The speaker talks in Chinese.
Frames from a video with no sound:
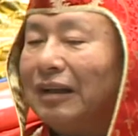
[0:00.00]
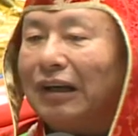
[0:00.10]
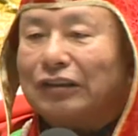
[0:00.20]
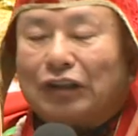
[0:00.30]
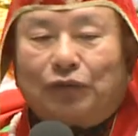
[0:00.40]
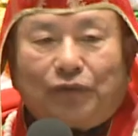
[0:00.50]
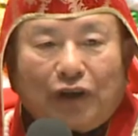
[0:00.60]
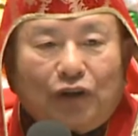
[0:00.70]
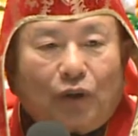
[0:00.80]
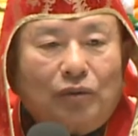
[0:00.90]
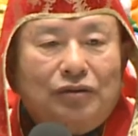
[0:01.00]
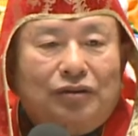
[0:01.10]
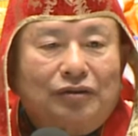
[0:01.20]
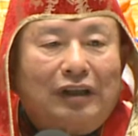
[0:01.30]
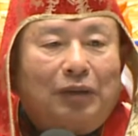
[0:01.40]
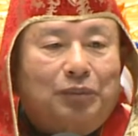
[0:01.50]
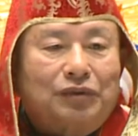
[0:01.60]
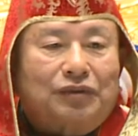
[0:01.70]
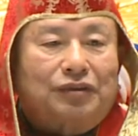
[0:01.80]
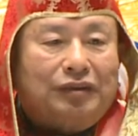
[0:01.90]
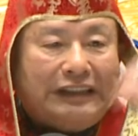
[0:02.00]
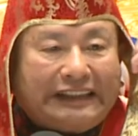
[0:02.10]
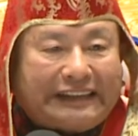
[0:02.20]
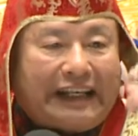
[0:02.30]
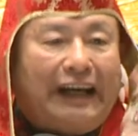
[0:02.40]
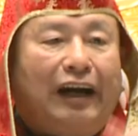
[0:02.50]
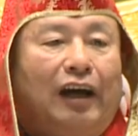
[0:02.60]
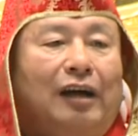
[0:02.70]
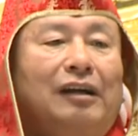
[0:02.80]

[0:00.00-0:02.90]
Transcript: 而且分公司啊，不只是一家，